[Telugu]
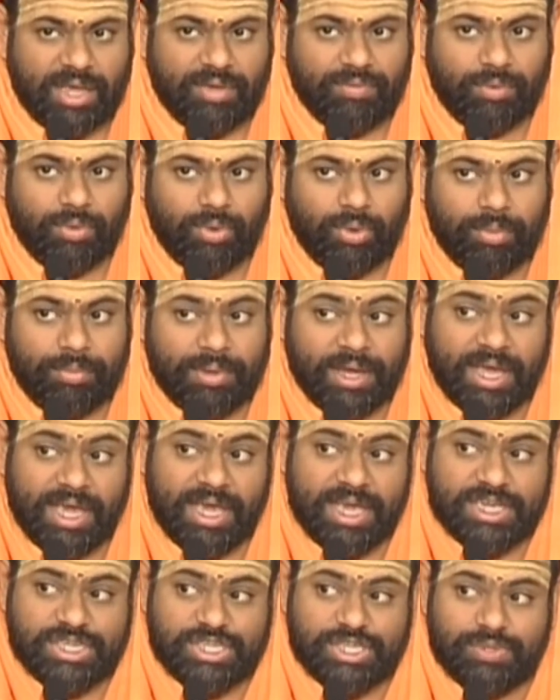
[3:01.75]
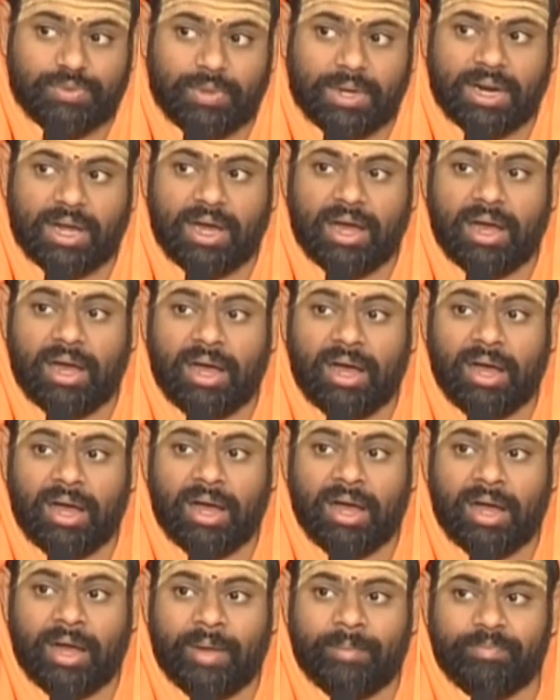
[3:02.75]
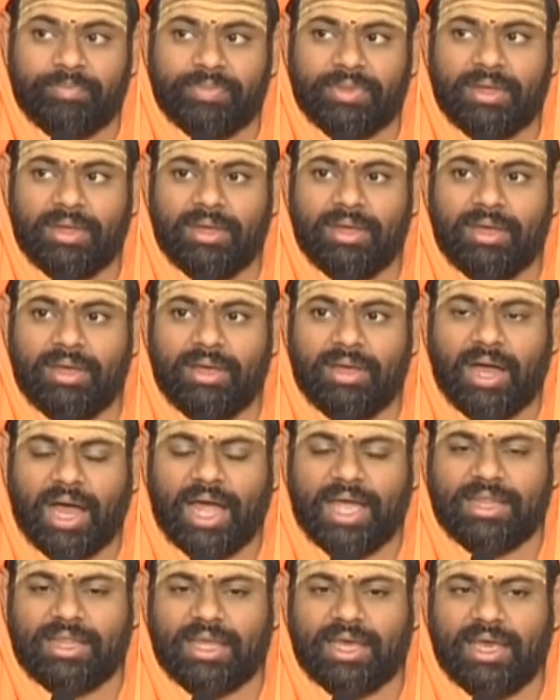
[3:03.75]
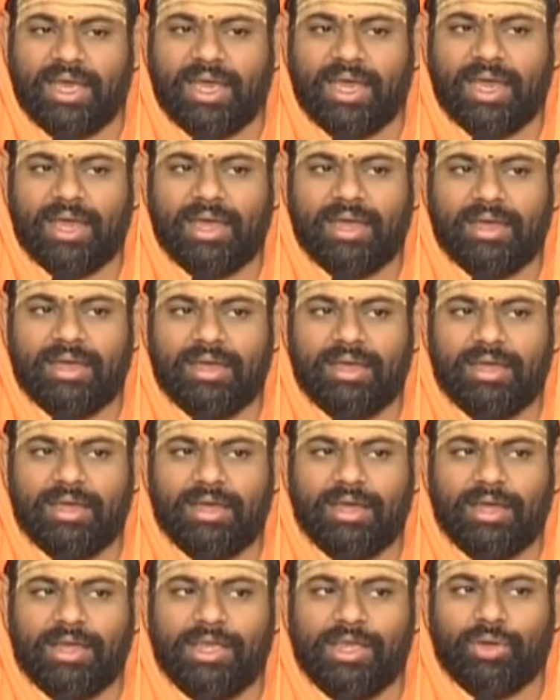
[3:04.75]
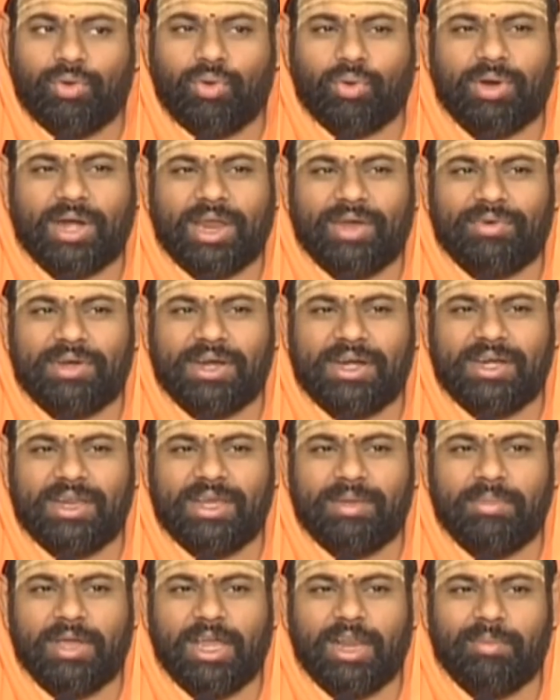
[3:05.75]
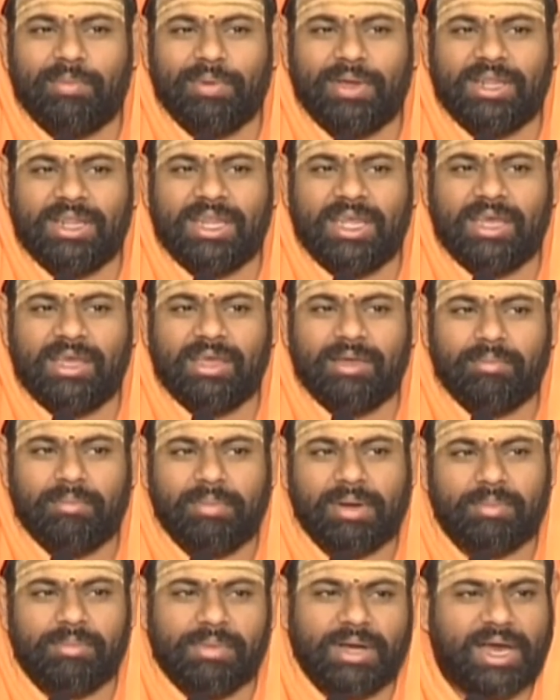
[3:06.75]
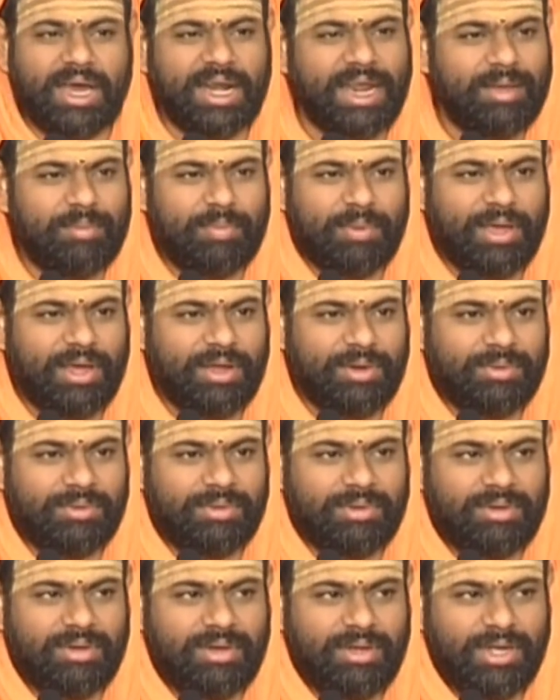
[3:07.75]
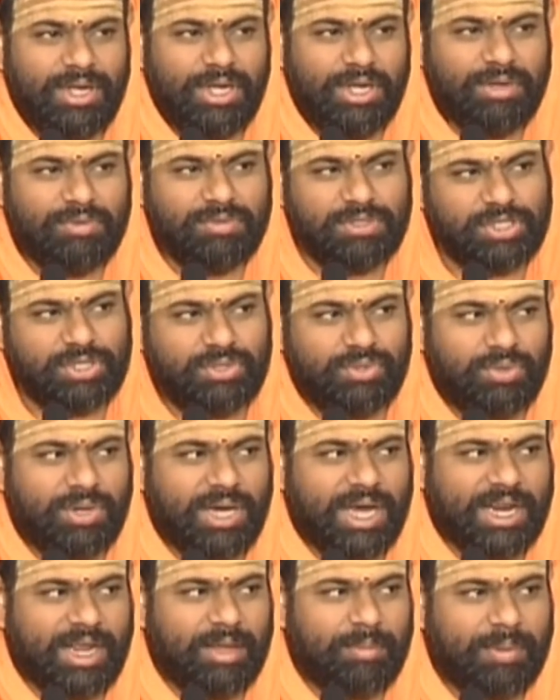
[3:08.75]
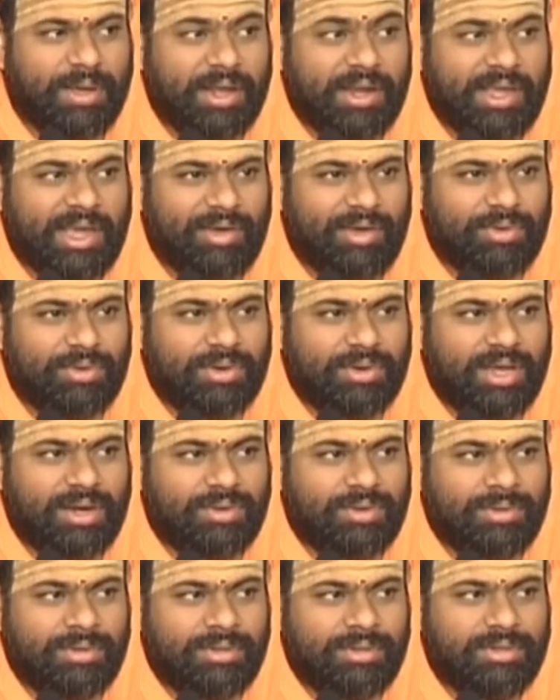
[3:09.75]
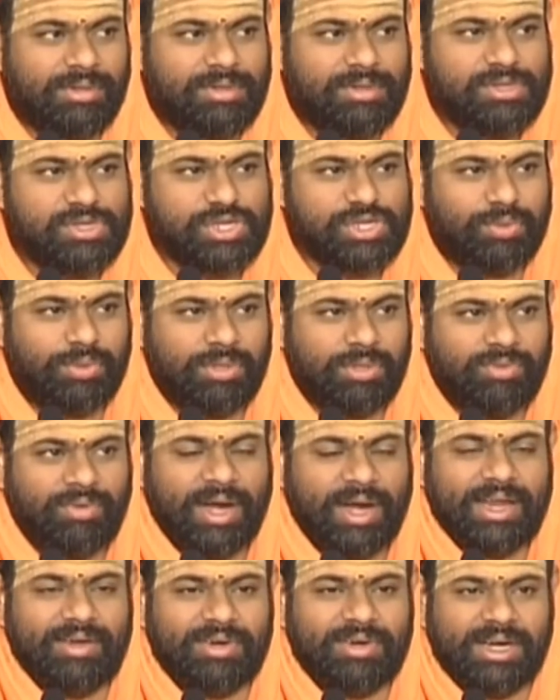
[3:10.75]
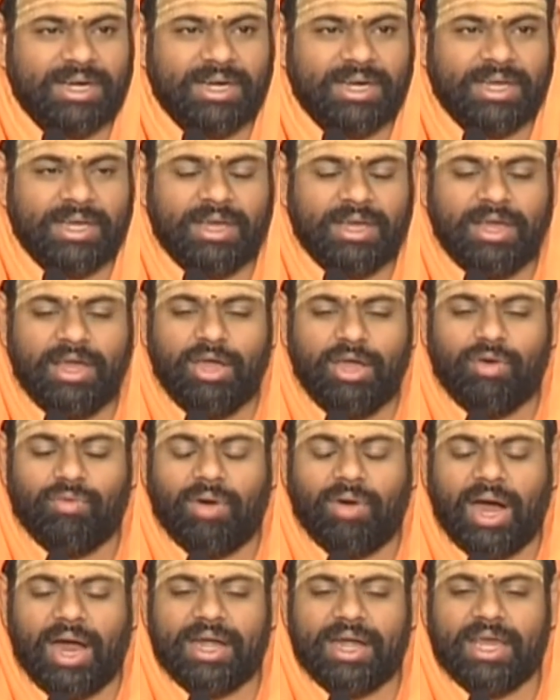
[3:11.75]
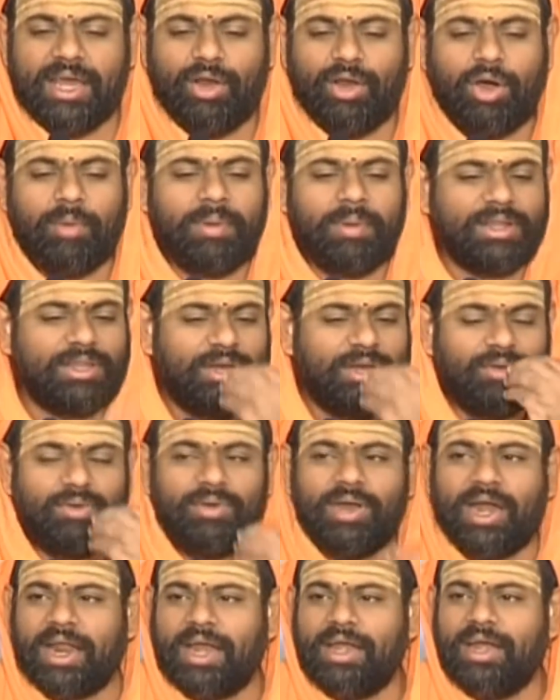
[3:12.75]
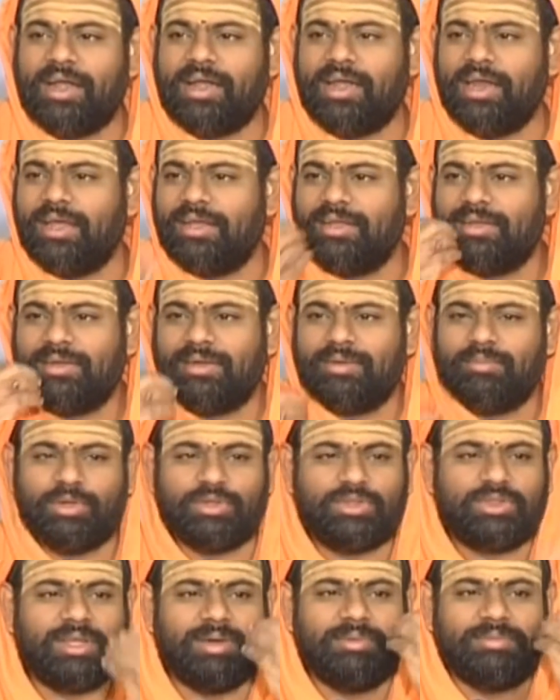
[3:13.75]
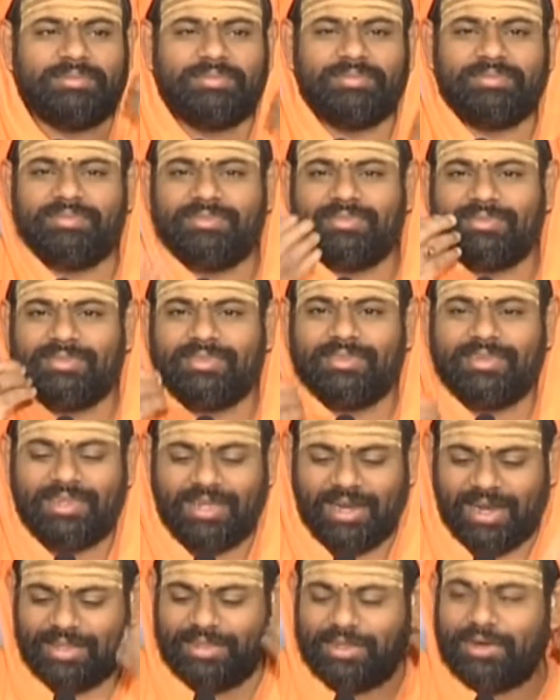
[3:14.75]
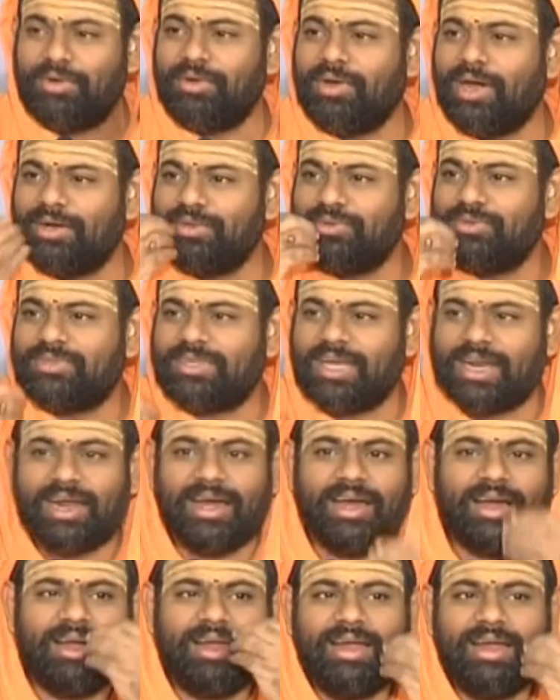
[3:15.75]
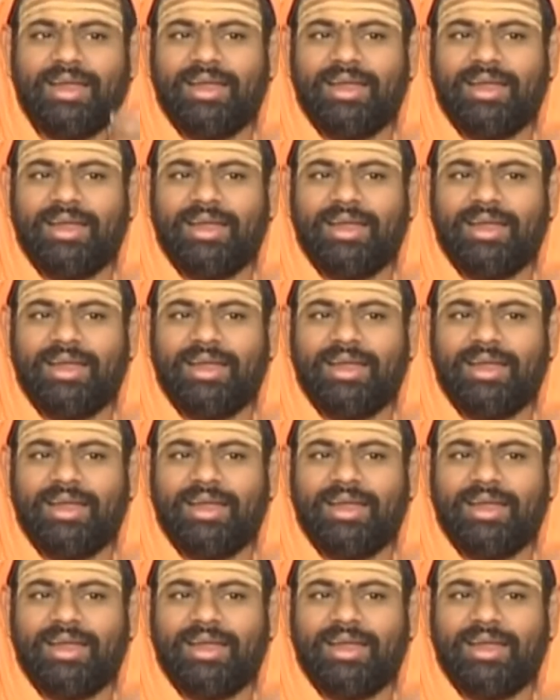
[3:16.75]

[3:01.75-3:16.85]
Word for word: దేవో మహేశ్వర అయితే ఇంకొకటి ఎవడండి మిగిలిపోయింది బ్రహ్మగారు అయిపోయారు విష్ణువు గారు అయిపోయారు ఇంకెవరున్నారు శివుడు వాడెవడండి వాడే లోపల తింటున్నాడు అన్నిటిని మొత్తం ఇలా తింటున్నాడు చూసారా